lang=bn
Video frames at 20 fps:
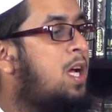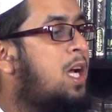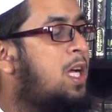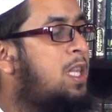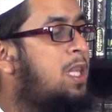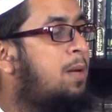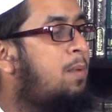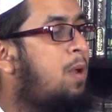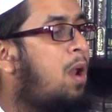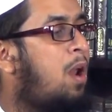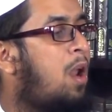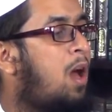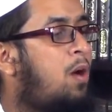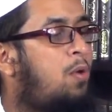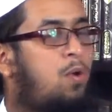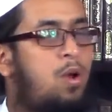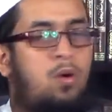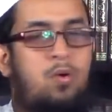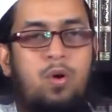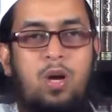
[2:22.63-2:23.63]
কাতাবাল্লাহ
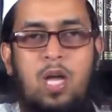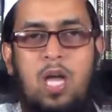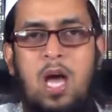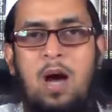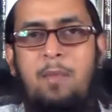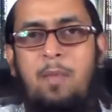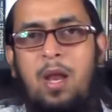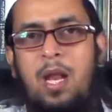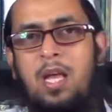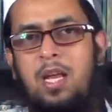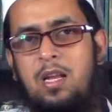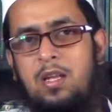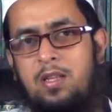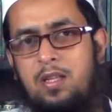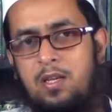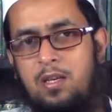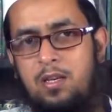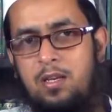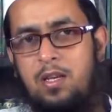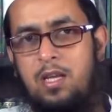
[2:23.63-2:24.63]
কেয়াম আলাই
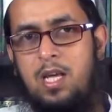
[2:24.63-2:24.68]
রাতিন